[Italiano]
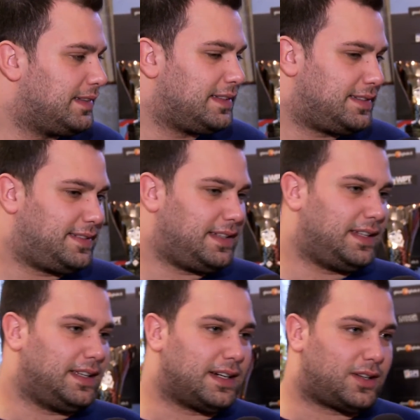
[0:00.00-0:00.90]

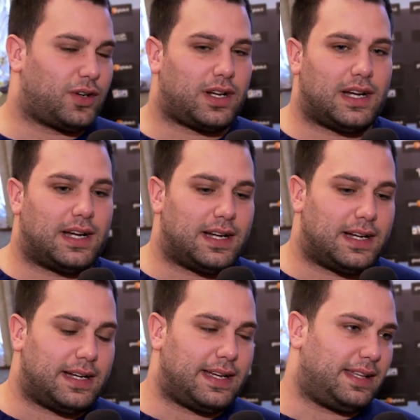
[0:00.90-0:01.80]
Sì,
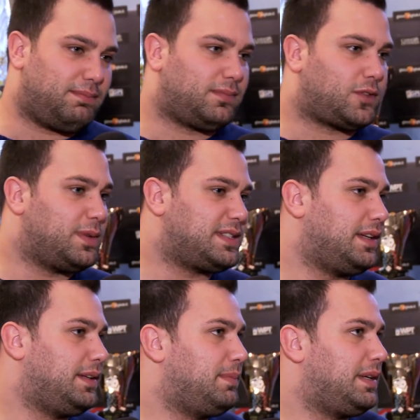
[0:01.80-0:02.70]
ancora, e come
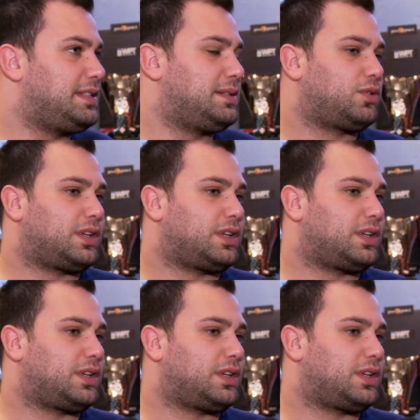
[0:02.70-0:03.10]
sai benissimo,